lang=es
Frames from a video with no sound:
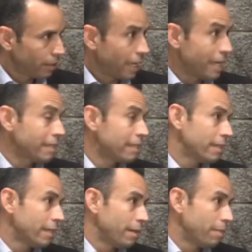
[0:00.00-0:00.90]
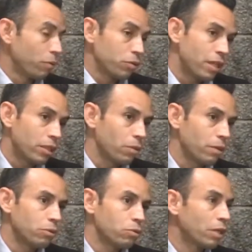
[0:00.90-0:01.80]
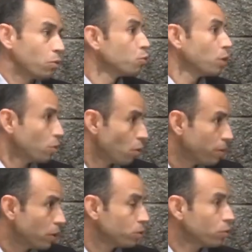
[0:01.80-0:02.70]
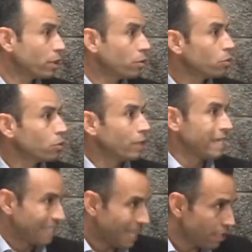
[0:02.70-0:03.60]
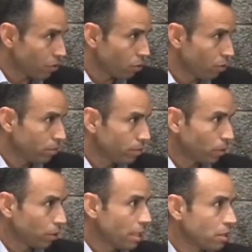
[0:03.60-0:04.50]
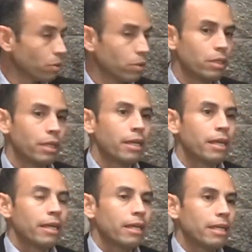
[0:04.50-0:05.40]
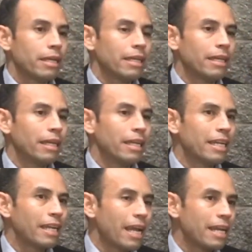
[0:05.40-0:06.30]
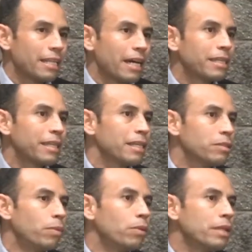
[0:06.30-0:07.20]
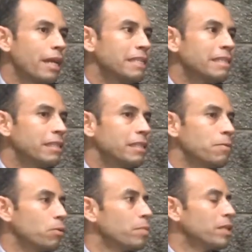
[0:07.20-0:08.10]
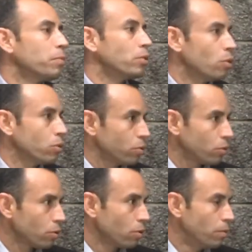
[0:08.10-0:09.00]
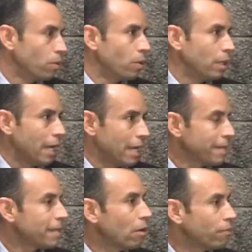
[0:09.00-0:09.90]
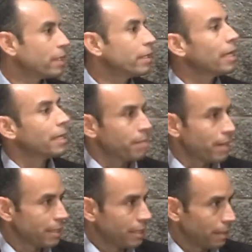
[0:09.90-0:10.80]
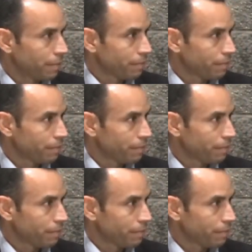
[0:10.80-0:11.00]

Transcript: que es, eh, por cierto, es un recurso económico, es un recurso escaso, por tanto, eh, en realidad responde a incentivos más poderosos, como la ley de la oferta y la demanda.